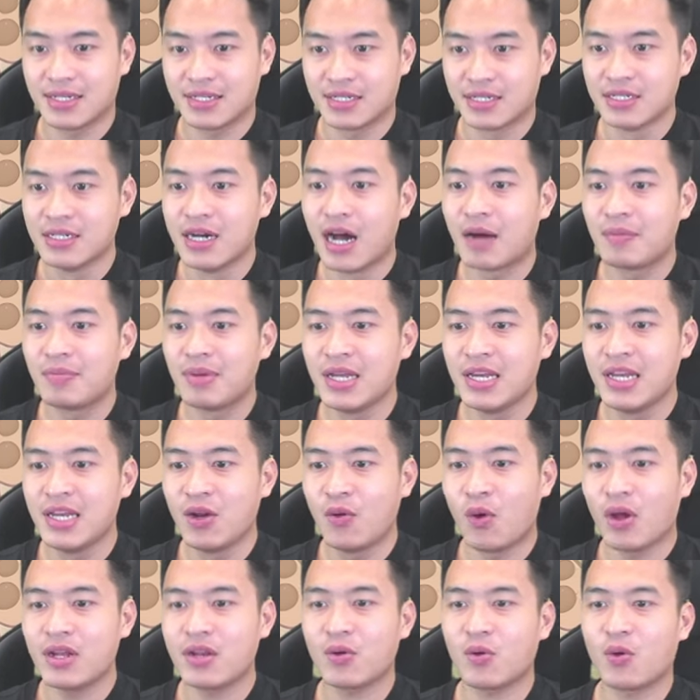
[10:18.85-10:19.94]
Ừ, hợp lý
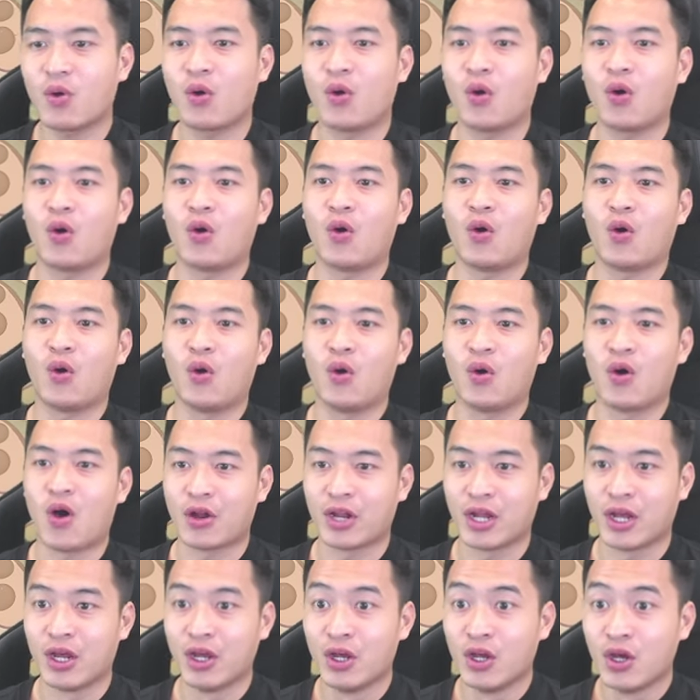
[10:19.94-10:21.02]
luôn. Ô, oh, ngon
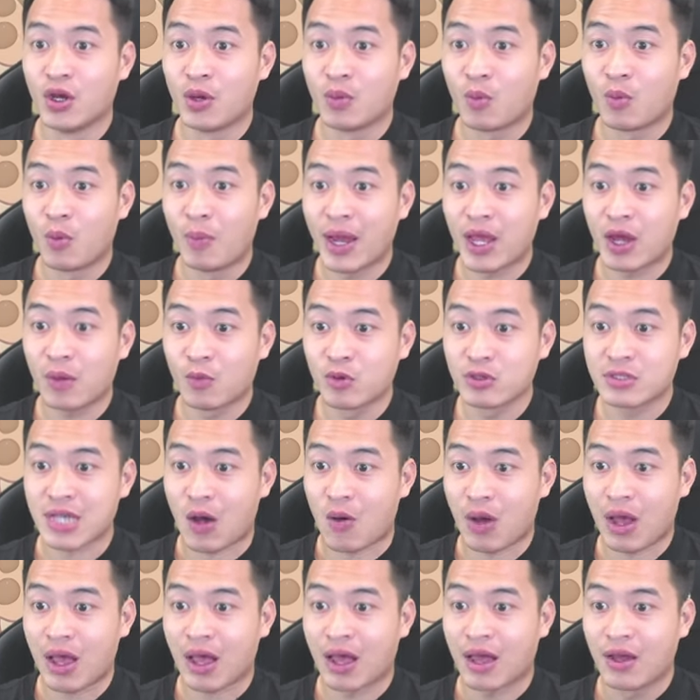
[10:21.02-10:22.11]
này. Ô mấy ạ? bốn mươi sáu
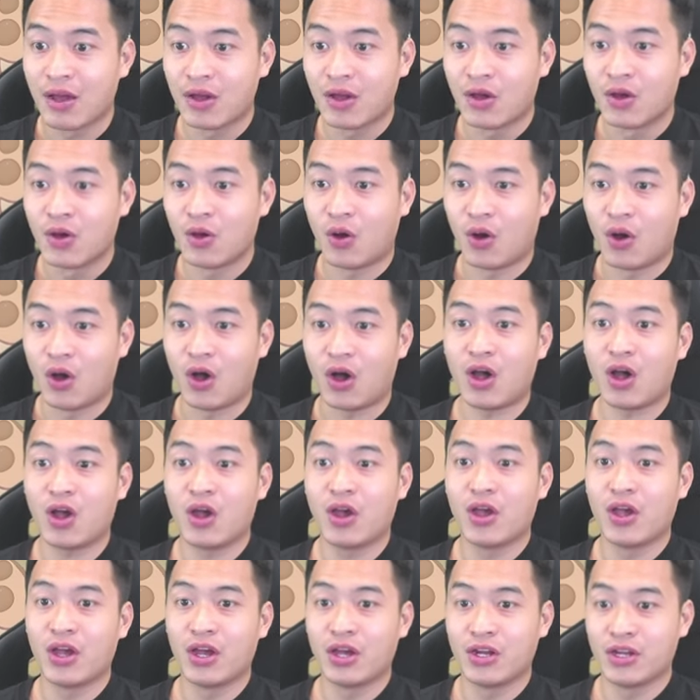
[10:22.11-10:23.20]
à?
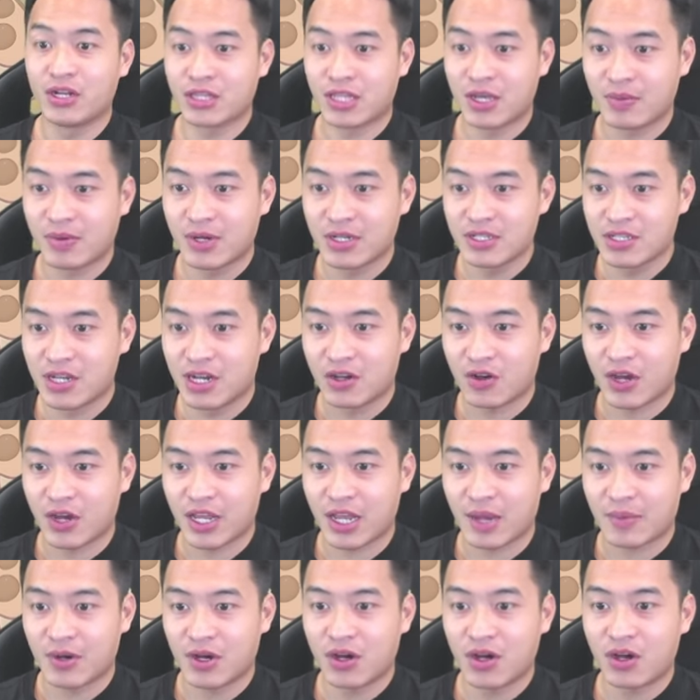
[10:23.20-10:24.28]
Ôi, được thêm cái dương rồi anh
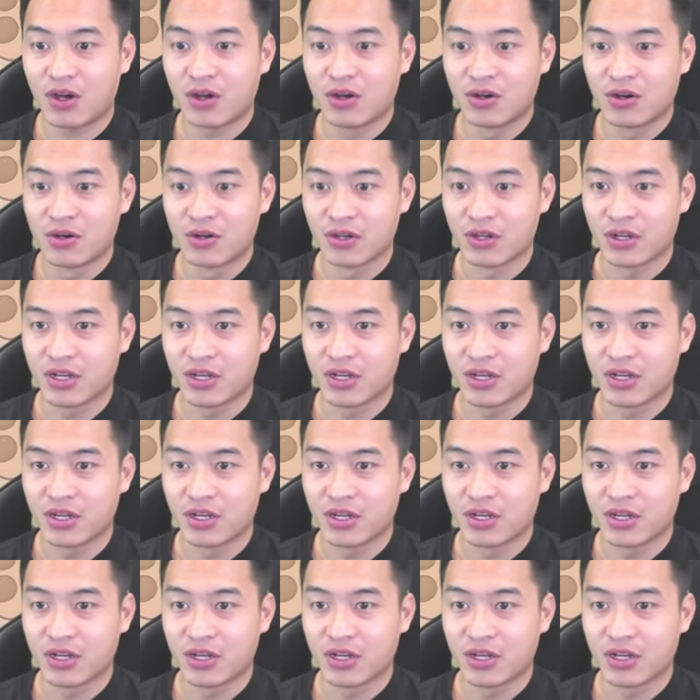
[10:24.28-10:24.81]
em ơi.